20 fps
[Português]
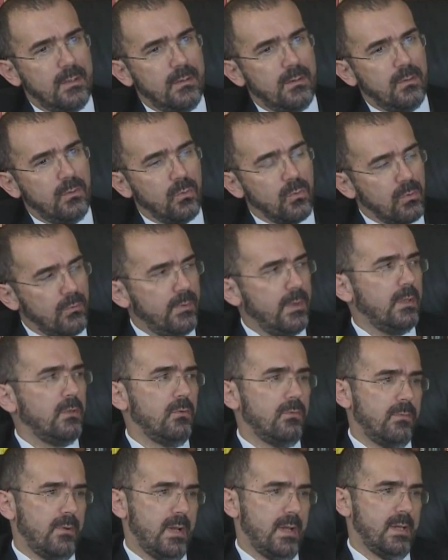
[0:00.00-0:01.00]
no
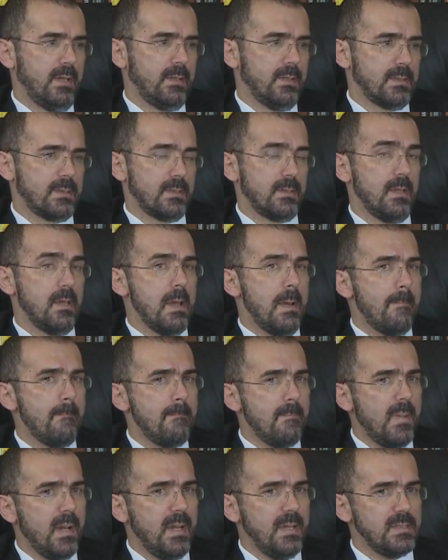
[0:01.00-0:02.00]
governo Vargas
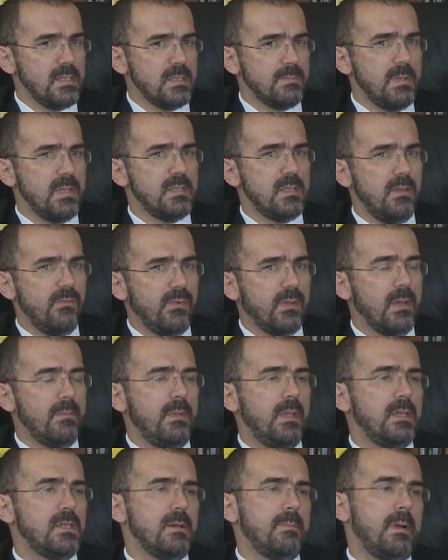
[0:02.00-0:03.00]
mais
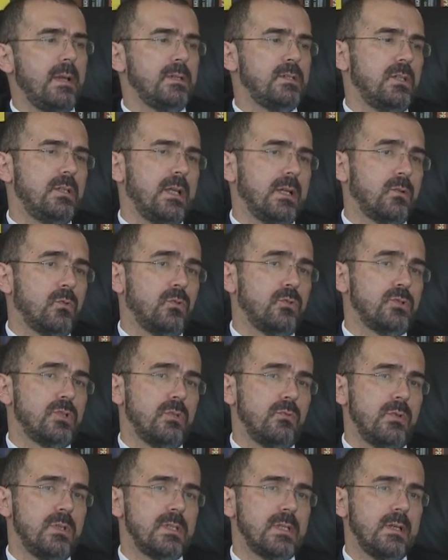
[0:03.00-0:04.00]
especificamente a partir da
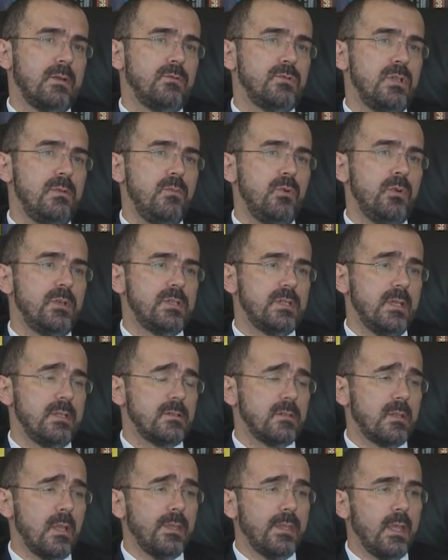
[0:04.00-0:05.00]
Constituição de
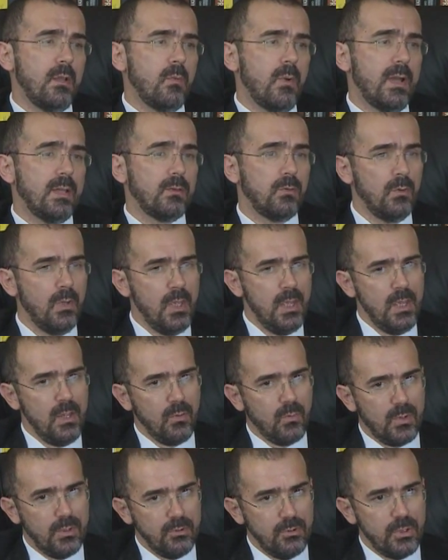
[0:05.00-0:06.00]
1834,
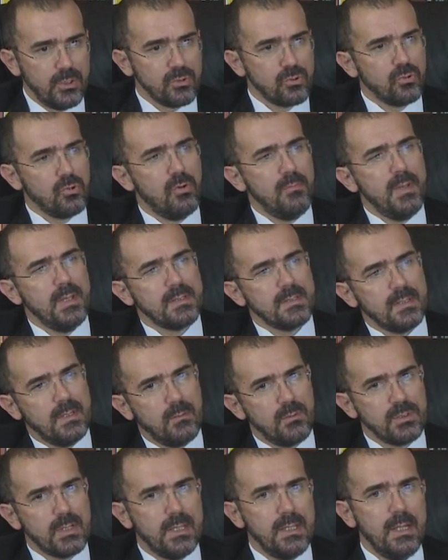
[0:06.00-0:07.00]
quando nós
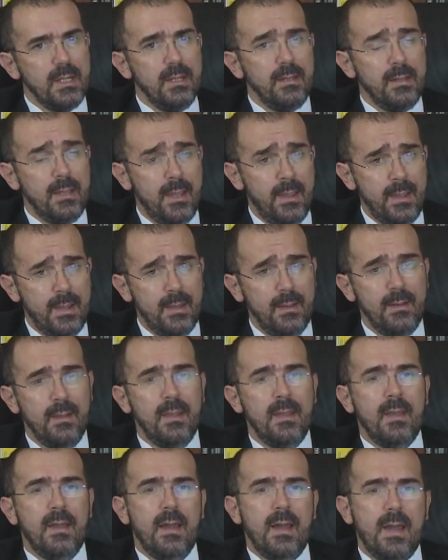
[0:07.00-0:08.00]
começamos a delinear
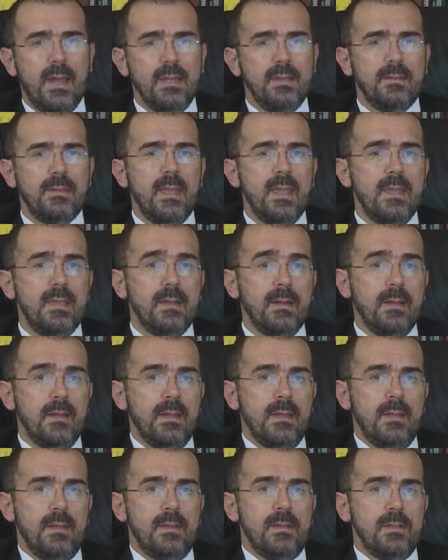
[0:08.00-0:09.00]
a ideia